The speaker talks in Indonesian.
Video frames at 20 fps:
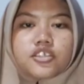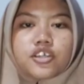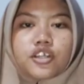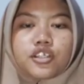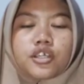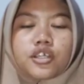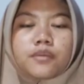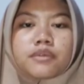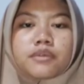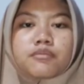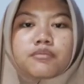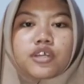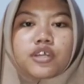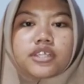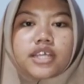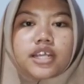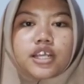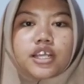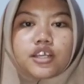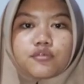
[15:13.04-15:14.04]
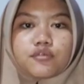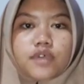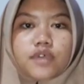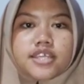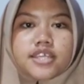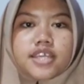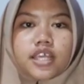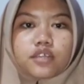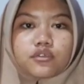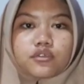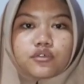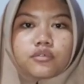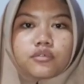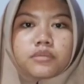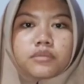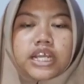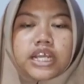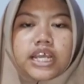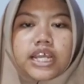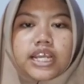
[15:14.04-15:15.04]
Contoh perbuatan kedua yaitu
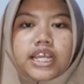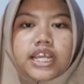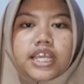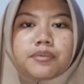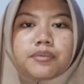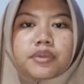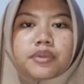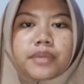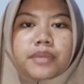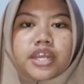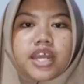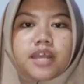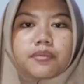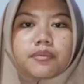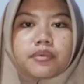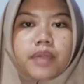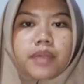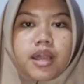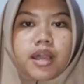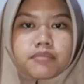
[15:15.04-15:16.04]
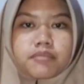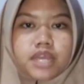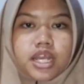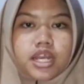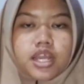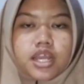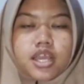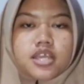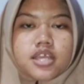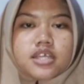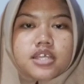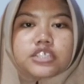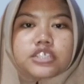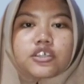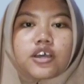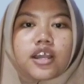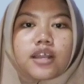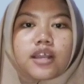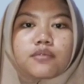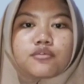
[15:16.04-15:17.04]
menghargai perbedaan pemahaman.
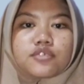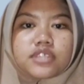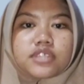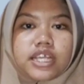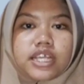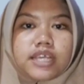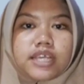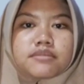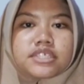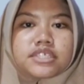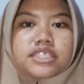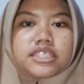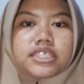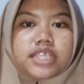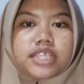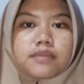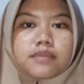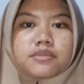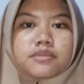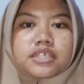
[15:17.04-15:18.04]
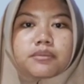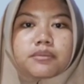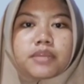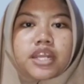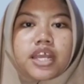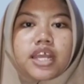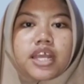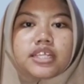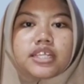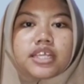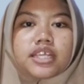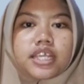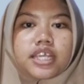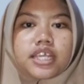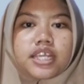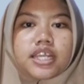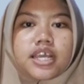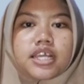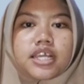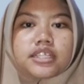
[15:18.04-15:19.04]
Seorang muslim mestinya bisa menahan
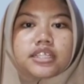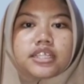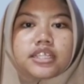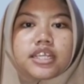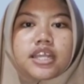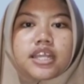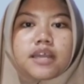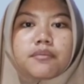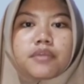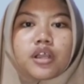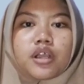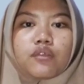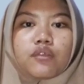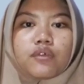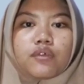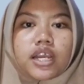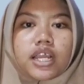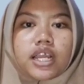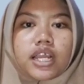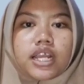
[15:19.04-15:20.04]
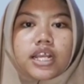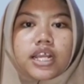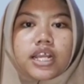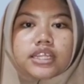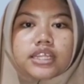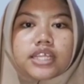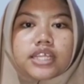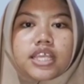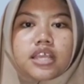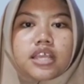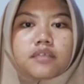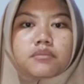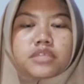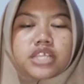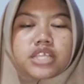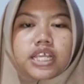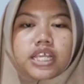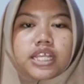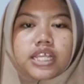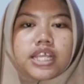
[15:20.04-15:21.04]
diri dan tidak mengeluarkan kata yang
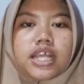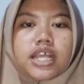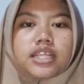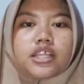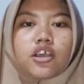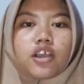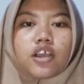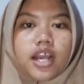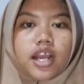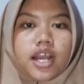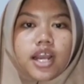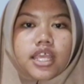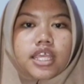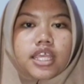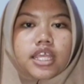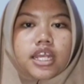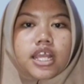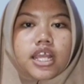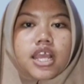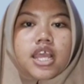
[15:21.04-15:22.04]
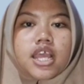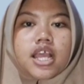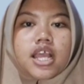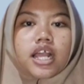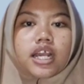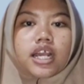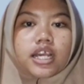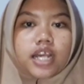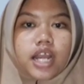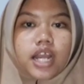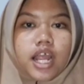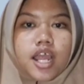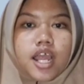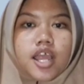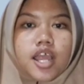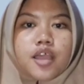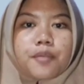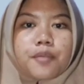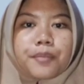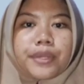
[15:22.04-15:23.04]
menyakiti hati orang lain karena
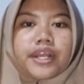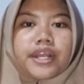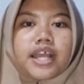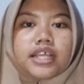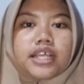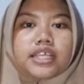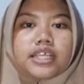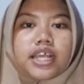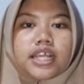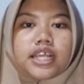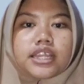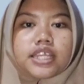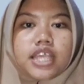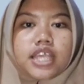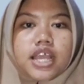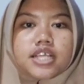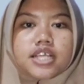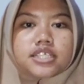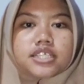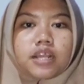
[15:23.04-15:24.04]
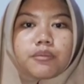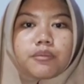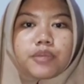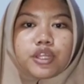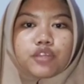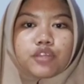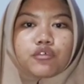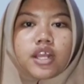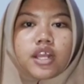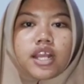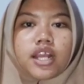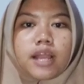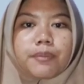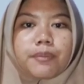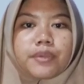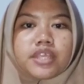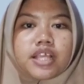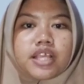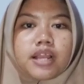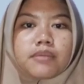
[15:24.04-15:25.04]
pada hakikatnya Islam itu
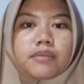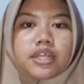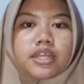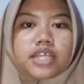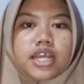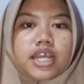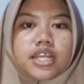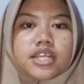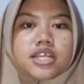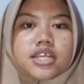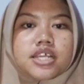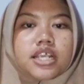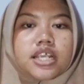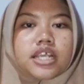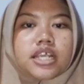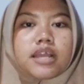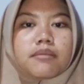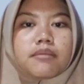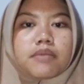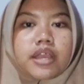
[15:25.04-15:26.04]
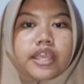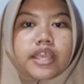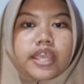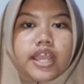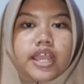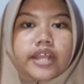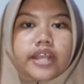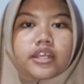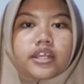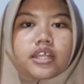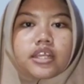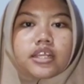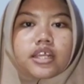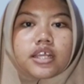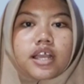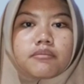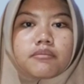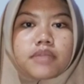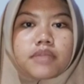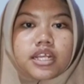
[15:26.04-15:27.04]
adalah penyelamatan, kedamaian, dan
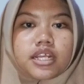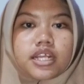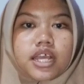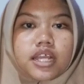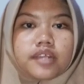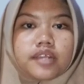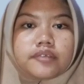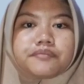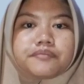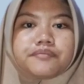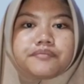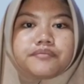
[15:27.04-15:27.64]
keamanan.